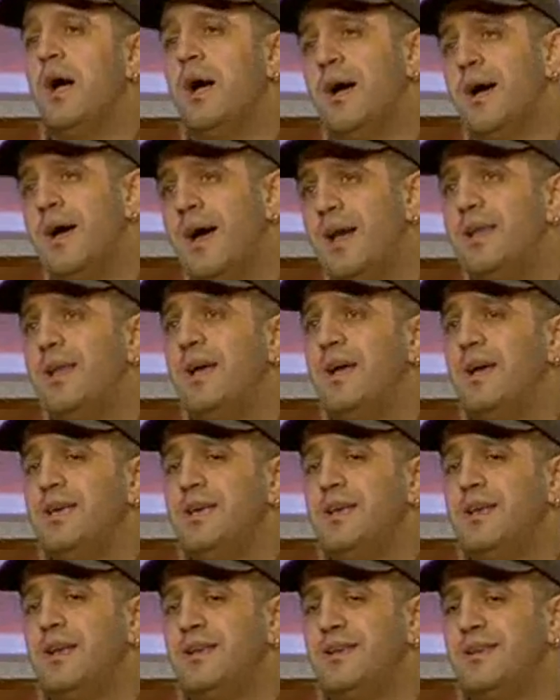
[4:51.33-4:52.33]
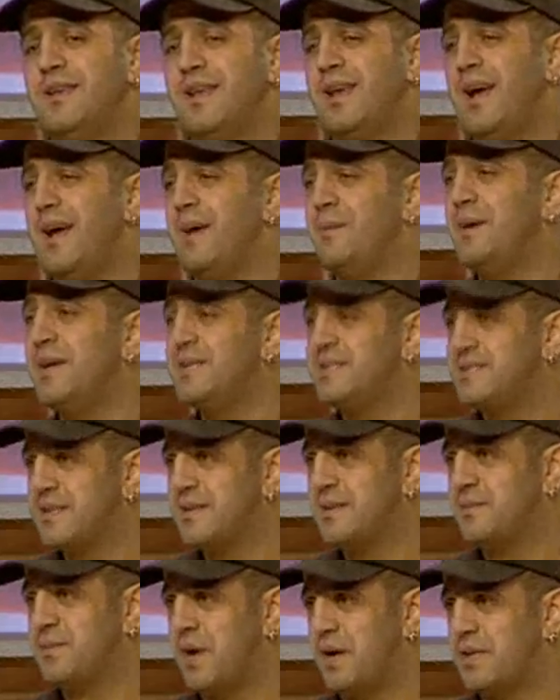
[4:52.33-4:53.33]
هلا هي للحماس
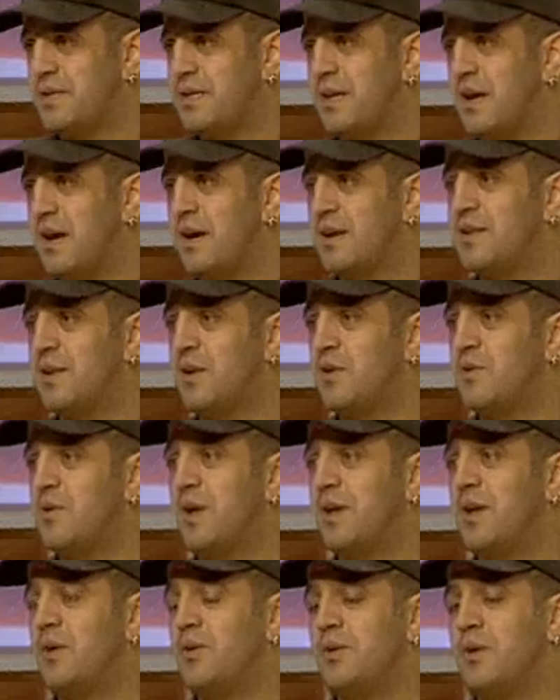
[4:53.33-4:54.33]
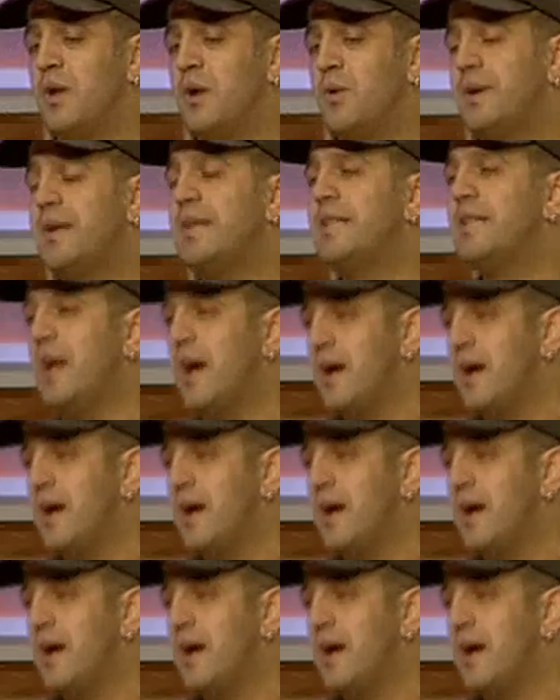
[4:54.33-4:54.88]
اللي بتعطيه اكثر ولنوعيه